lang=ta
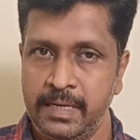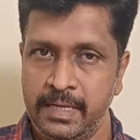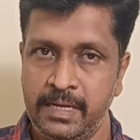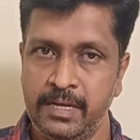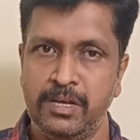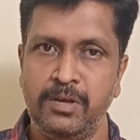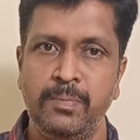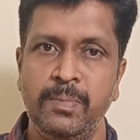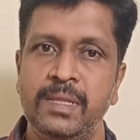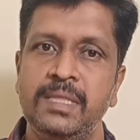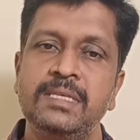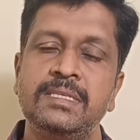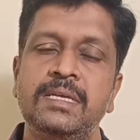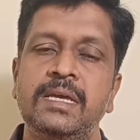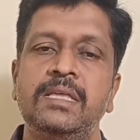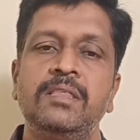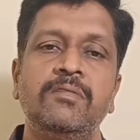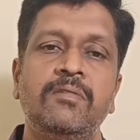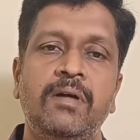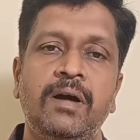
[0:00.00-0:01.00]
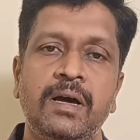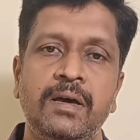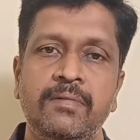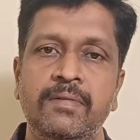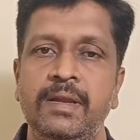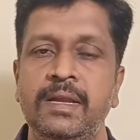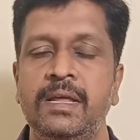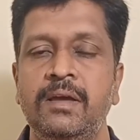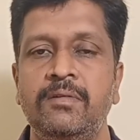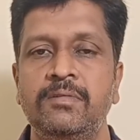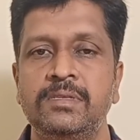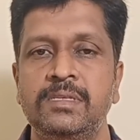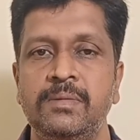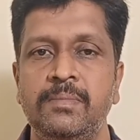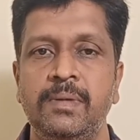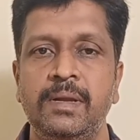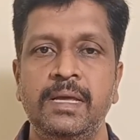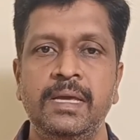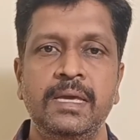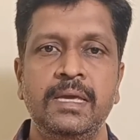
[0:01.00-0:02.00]
இறக்குமதி செய்து வாங்க வேண்டிய
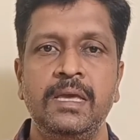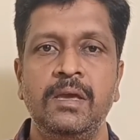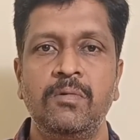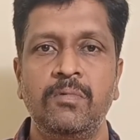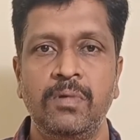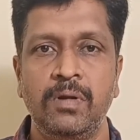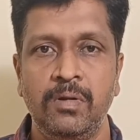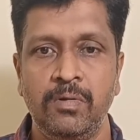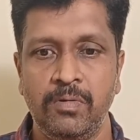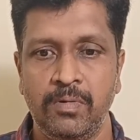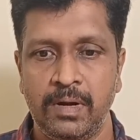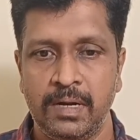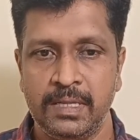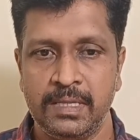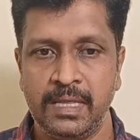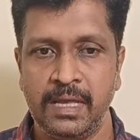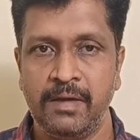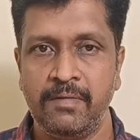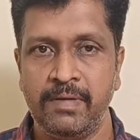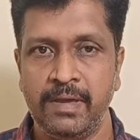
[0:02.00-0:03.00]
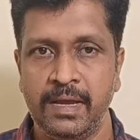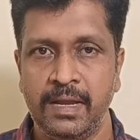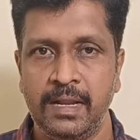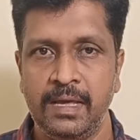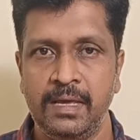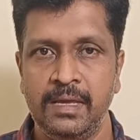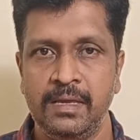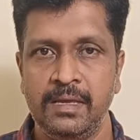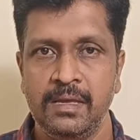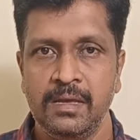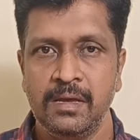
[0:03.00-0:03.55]
அவசியம் இல்லை இங்கே ஓரளவுக்கான தேவைகளை